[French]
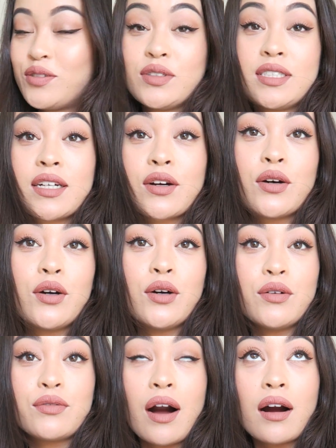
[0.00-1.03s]
je veux dire,
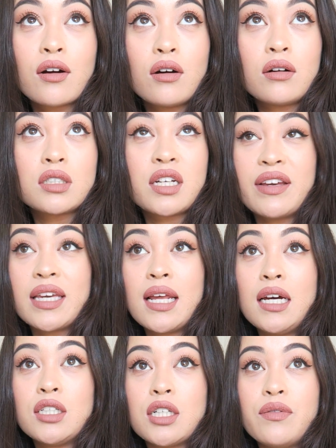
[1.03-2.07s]
euh, enfin, quand j'avais
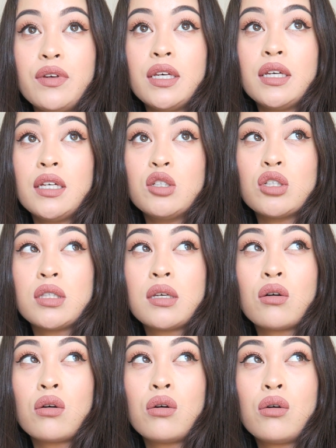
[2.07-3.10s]
quel âge
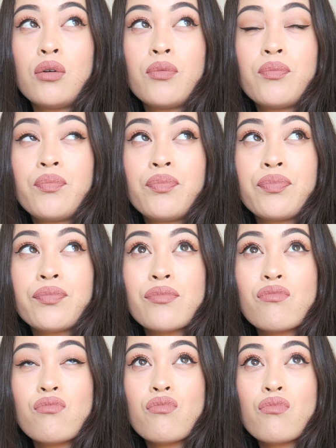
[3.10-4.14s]
J'étais en...
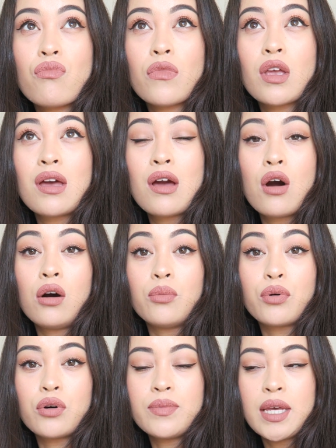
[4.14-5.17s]

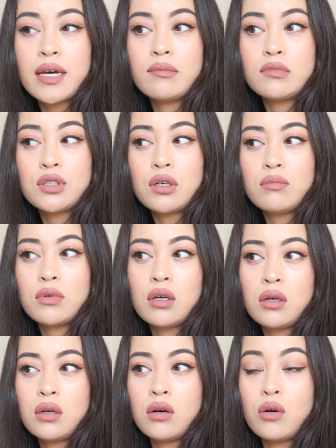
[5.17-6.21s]
en première, il me semble.
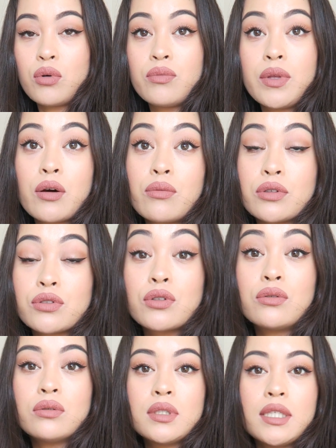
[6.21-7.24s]
En première ou en
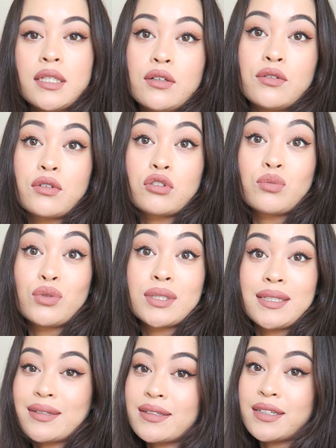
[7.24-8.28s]
seconde, et euh, franchement,
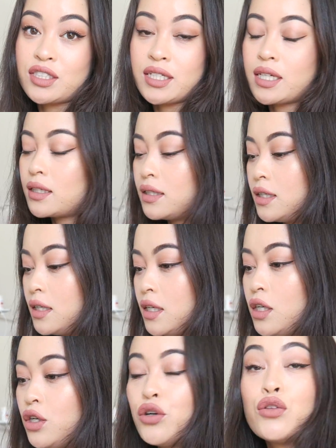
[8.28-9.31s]
c'est très très cher.
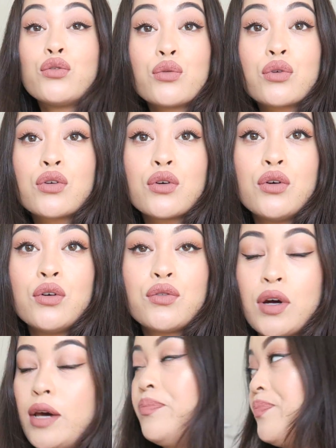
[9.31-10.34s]
Donc euh,
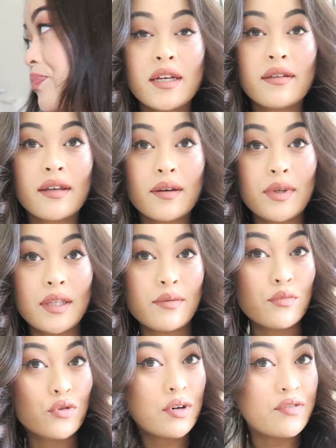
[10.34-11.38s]
voilà. J'ai
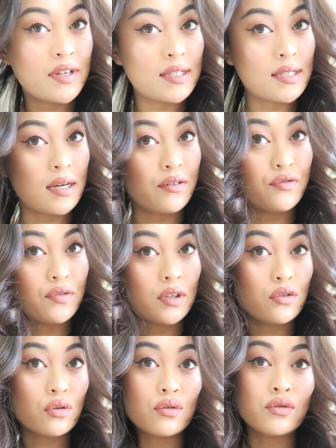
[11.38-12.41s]
terminé de me coiffer, ça
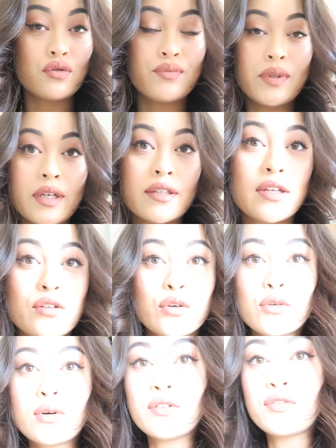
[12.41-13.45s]
fait trop du bien
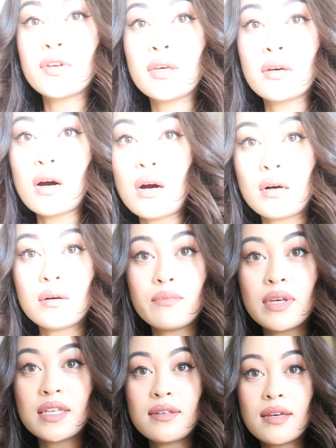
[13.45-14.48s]
d'être coiffée. Oh,
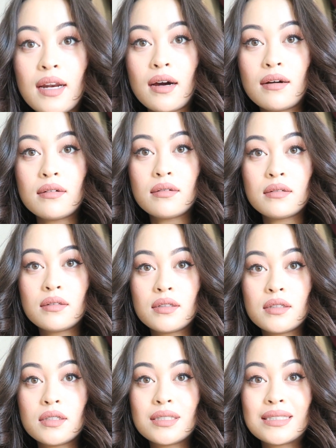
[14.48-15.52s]
mais qui est là
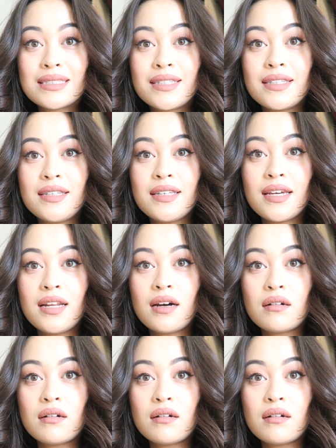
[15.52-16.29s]
Qui est